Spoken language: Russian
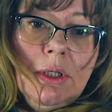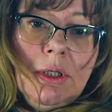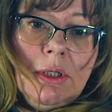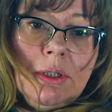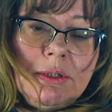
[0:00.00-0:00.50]

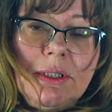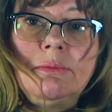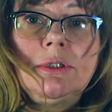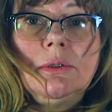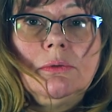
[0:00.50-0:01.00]
а,
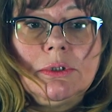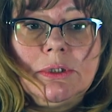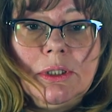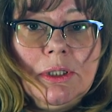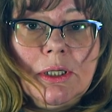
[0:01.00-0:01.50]
самый такой
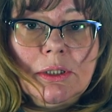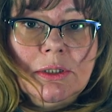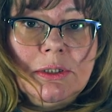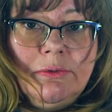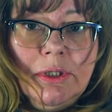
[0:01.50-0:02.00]

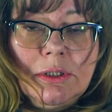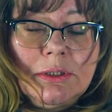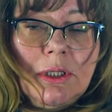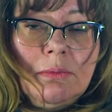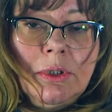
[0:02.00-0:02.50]
стандартный цвет и
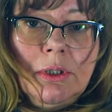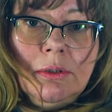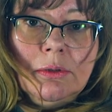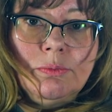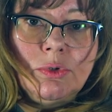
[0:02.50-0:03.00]
самый
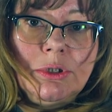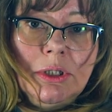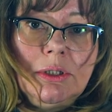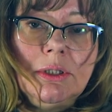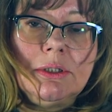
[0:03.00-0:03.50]
э,
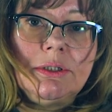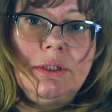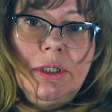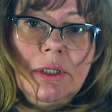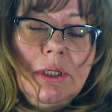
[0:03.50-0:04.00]
бюджетный – это
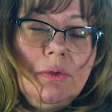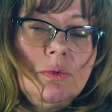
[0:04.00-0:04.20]
серый.